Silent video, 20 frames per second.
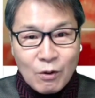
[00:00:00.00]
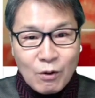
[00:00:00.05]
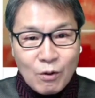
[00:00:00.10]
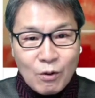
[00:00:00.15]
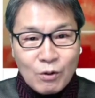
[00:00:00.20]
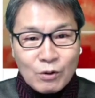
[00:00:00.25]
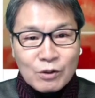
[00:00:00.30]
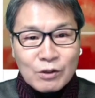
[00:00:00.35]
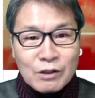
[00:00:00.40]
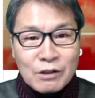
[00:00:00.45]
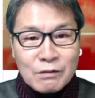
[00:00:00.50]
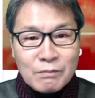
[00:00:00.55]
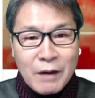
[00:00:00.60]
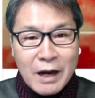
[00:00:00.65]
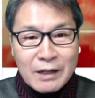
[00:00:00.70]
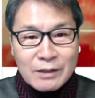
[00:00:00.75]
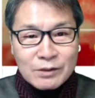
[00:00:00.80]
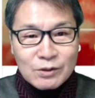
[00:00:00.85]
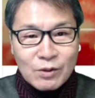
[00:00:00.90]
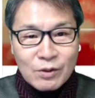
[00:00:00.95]
오늘
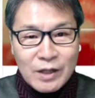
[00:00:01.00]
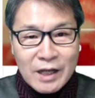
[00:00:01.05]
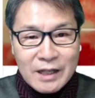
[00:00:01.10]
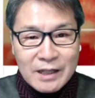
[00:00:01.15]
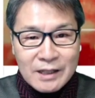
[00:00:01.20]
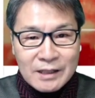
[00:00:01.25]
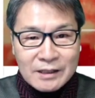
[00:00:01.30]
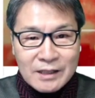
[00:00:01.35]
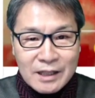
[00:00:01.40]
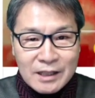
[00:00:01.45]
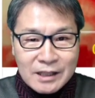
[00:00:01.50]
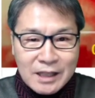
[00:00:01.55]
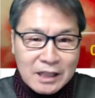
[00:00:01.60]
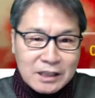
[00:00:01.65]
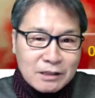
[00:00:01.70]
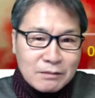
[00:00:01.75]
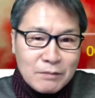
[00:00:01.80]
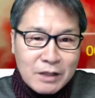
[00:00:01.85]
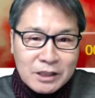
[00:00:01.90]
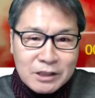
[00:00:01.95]
방송의 1대1
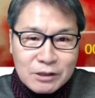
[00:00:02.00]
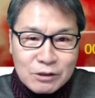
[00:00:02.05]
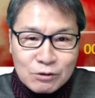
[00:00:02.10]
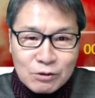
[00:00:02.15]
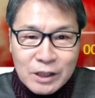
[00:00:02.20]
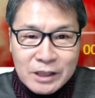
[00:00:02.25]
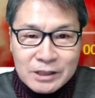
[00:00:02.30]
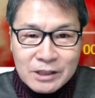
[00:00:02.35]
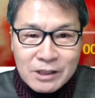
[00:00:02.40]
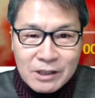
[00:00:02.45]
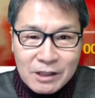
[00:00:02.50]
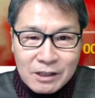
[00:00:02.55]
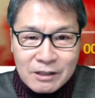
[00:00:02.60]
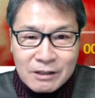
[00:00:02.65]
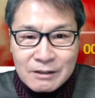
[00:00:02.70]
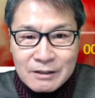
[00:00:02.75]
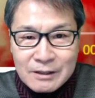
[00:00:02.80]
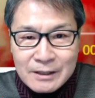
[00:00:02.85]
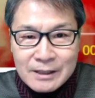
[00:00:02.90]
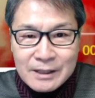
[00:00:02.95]
데스매치 중에서
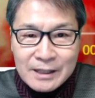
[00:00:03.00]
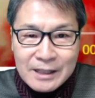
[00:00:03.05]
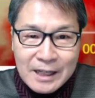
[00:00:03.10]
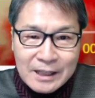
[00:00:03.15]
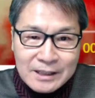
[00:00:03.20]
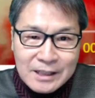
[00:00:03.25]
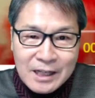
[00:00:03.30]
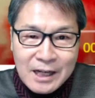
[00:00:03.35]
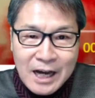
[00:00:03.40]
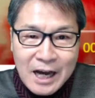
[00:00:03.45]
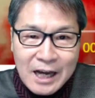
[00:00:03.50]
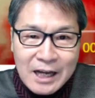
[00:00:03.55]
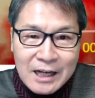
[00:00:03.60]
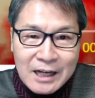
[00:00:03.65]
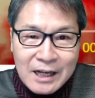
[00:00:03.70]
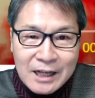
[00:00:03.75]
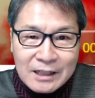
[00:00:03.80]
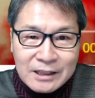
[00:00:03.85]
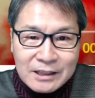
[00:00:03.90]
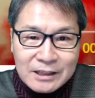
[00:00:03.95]
가장
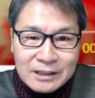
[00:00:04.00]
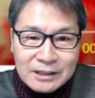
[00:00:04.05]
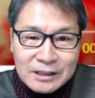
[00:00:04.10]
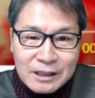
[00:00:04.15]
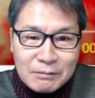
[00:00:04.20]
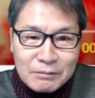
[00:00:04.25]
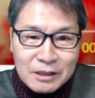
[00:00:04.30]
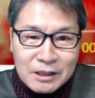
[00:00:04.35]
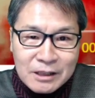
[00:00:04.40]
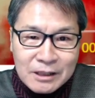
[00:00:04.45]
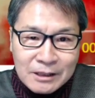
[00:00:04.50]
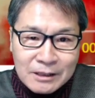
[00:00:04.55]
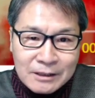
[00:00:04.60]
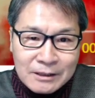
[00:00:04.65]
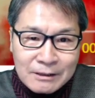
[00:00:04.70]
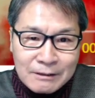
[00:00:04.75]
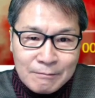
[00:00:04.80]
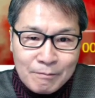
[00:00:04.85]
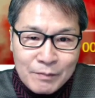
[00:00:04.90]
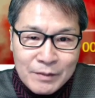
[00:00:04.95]
하이라이트,
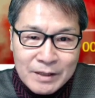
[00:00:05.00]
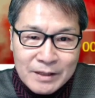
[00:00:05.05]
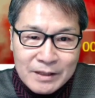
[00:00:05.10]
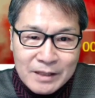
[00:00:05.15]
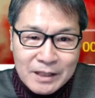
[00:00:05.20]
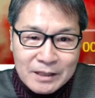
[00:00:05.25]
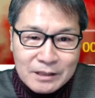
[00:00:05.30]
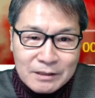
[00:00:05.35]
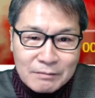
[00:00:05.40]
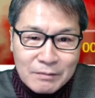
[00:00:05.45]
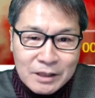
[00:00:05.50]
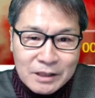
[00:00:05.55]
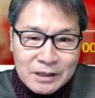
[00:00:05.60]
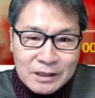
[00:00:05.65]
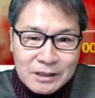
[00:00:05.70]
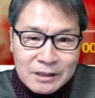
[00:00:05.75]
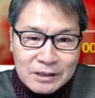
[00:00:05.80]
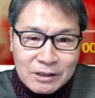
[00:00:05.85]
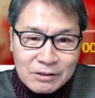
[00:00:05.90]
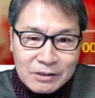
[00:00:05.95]
재밌는
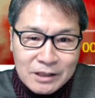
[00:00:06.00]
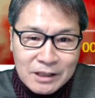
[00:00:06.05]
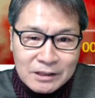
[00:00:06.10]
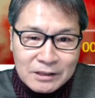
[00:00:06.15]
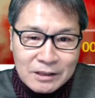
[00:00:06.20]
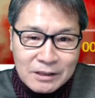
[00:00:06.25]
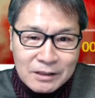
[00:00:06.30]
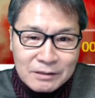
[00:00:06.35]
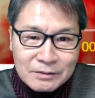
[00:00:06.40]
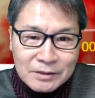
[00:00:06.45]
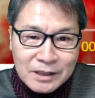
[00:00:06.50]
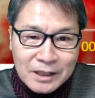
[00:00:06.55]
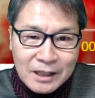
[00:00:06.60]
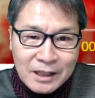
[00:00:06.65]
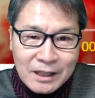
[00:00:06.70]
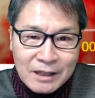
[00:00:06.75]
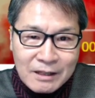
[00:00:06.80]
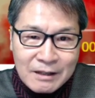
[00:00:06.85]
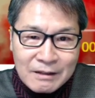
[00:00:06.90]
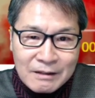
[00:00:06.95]
데스매치를 정리해서
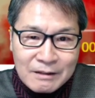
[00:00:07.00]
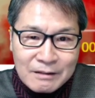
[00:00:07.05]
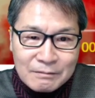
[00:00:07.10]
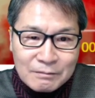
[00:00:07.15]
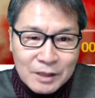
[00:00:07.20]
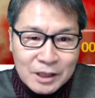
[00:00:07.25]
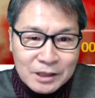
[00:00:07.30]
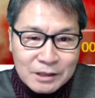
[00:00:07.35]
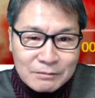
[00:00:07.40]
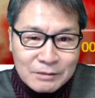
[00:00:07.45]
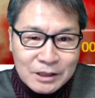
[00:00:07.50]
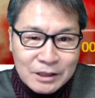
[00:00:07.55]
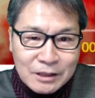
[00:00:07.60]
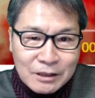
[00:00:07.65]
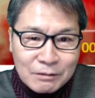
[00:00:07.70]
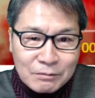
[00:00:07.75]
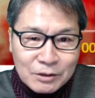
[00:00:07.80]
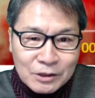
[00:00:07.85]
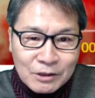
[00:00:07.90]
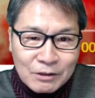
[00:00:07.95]
여러분들에게 말씀을
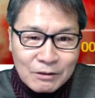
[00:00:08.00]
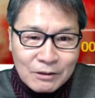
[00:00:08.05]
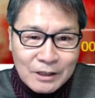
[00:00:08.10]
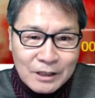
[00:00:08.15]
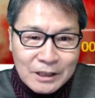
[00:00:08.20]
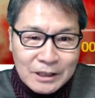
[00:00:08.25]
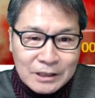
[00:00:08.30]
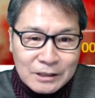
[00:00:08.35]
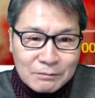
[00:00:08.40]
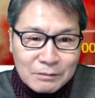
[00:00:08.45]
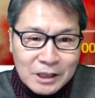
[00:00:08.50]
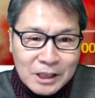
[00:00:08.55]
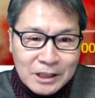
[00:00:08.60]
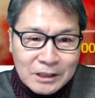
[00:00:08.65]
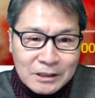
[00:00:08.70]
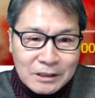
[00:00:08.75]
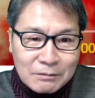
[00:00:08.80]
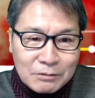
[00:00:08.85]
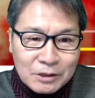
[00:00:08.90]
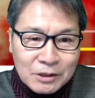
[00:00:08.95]
드려보도록 하겠습니다.
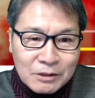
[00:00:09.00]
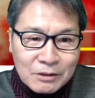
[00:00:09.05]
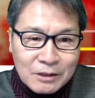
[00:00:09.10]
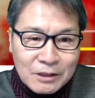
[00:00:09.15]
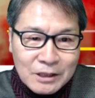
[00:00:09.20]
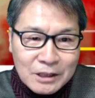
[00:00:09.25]
자, 보도록